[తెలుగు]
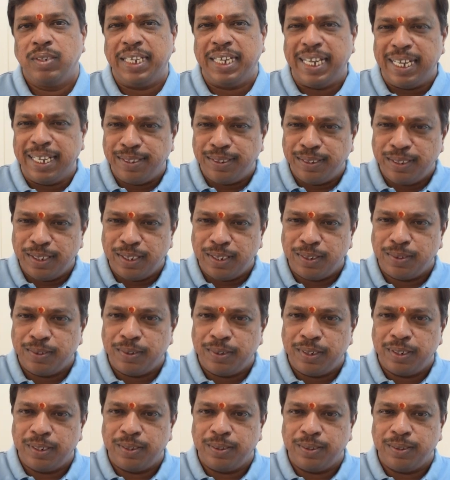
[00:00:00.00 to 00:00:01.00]
ఏం
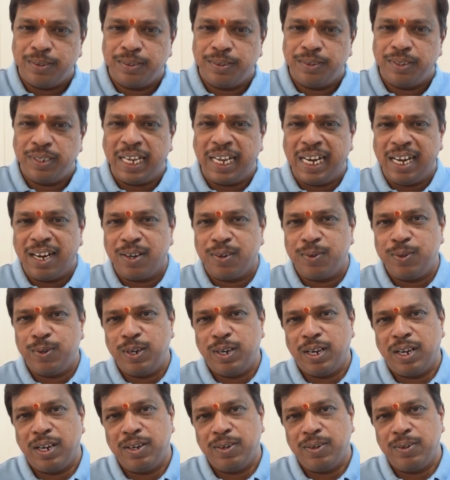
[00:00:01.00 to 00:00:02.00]
తినకూడదు ఎలా
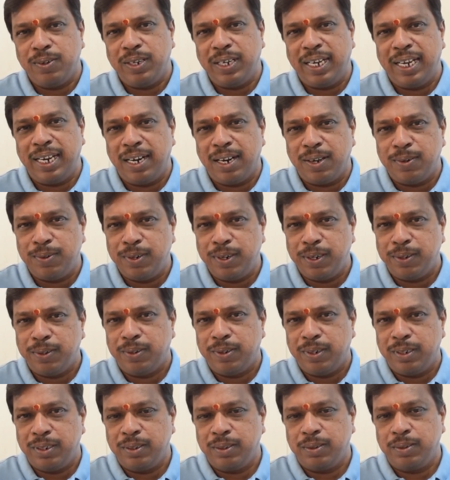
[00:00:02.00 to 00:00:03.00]
ఉండాలో ఎలా
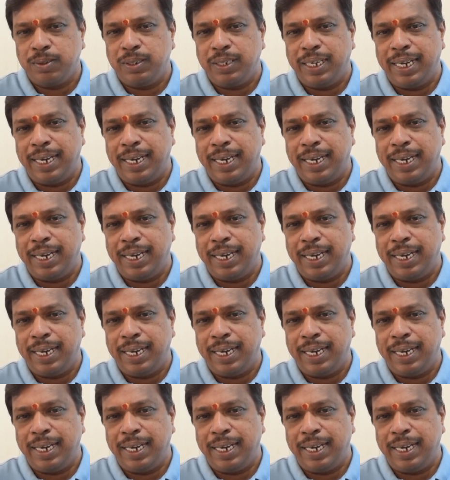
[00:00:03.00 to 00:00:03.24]
ఉండకూడదు